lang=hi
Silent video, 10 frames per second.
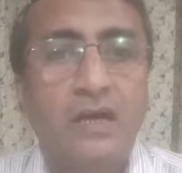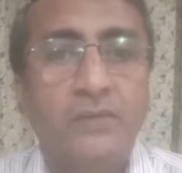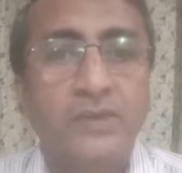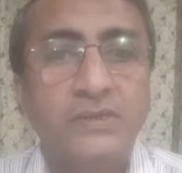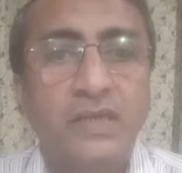
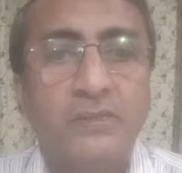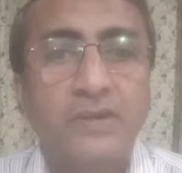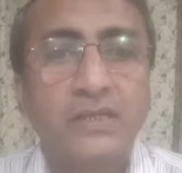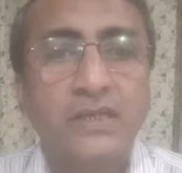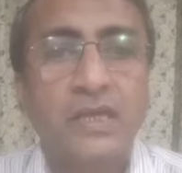आमिर साहब
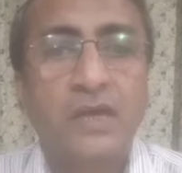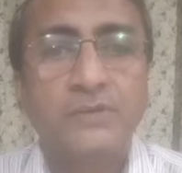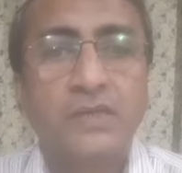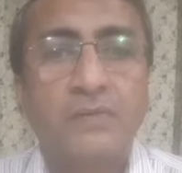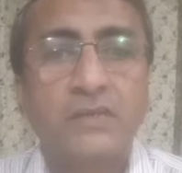कहते हैं आमिर
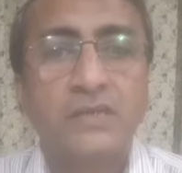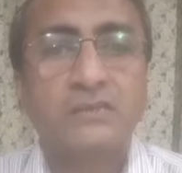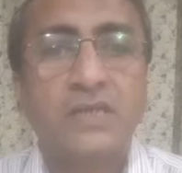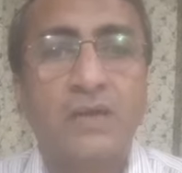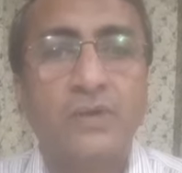साहब कहते हैं
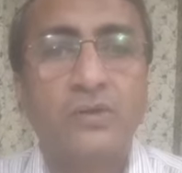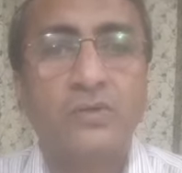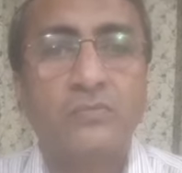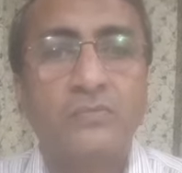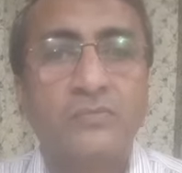अस्सलाम
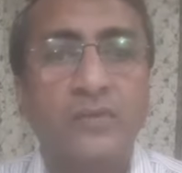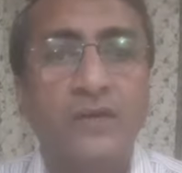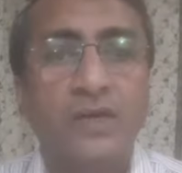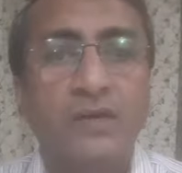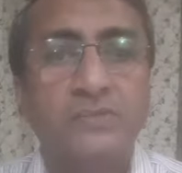वालेकुम
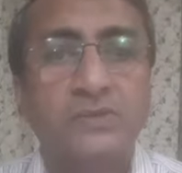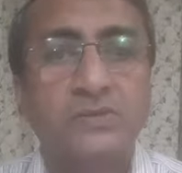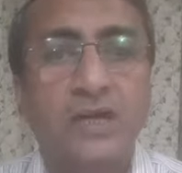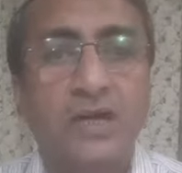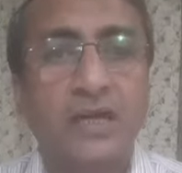वेलकम
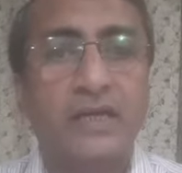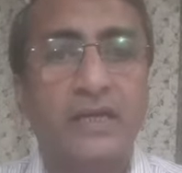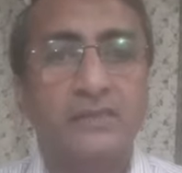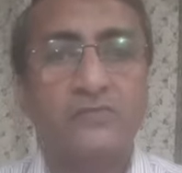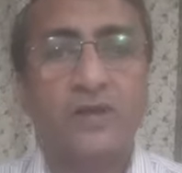सागा कनाडा
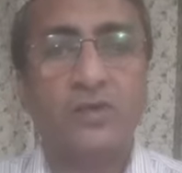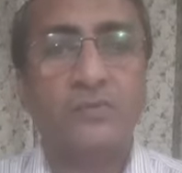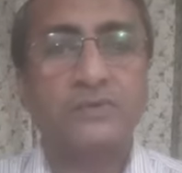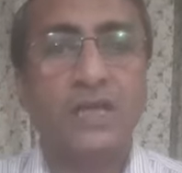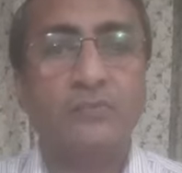जी वालेकुम
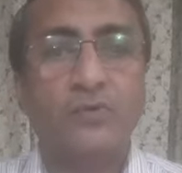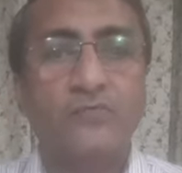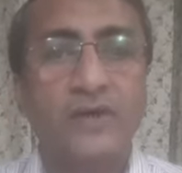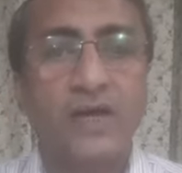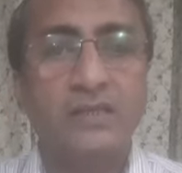अस्सलाम
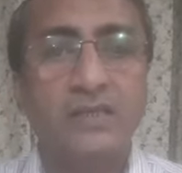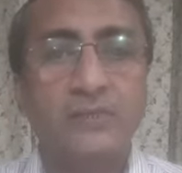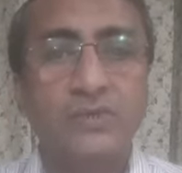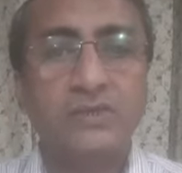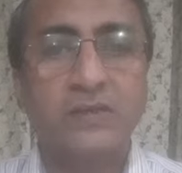गुफरान
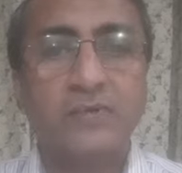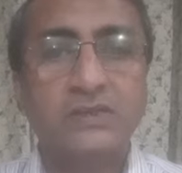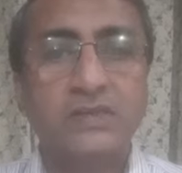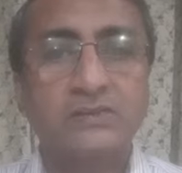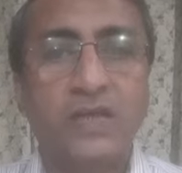तैमूरी साहब
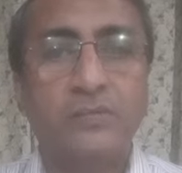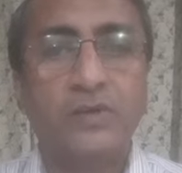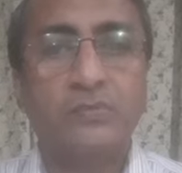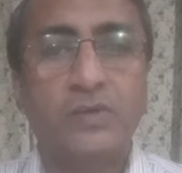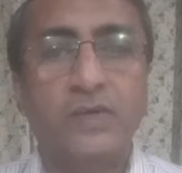कहते हैं अस्सलाम
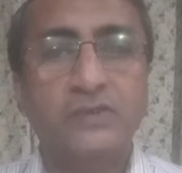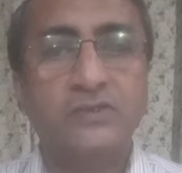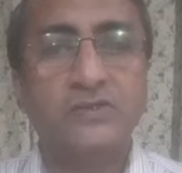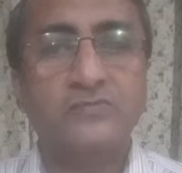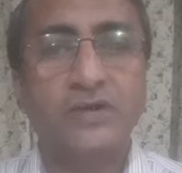वालेकुम अरमान
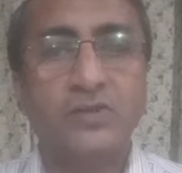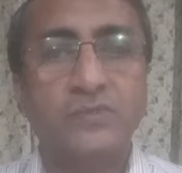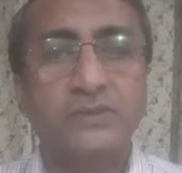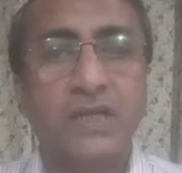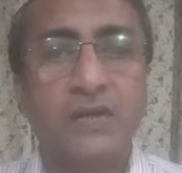जी जी वालेकुम
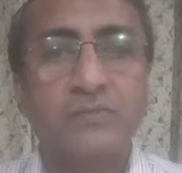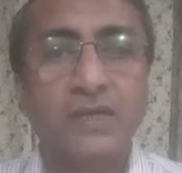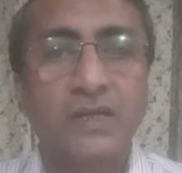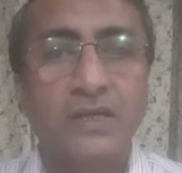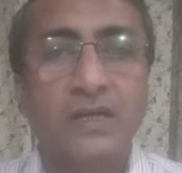अस्सलाम
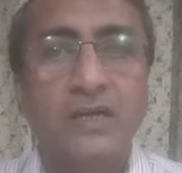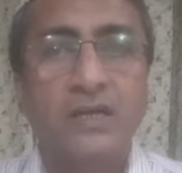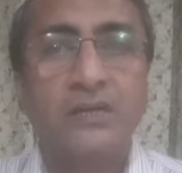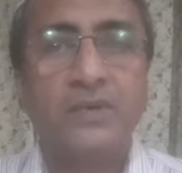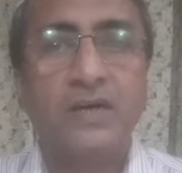
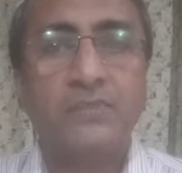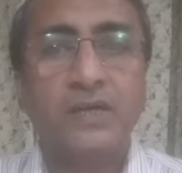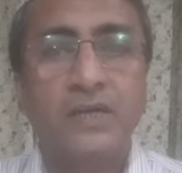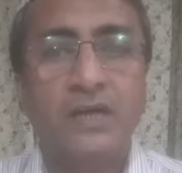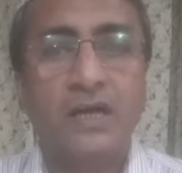अरमान भाई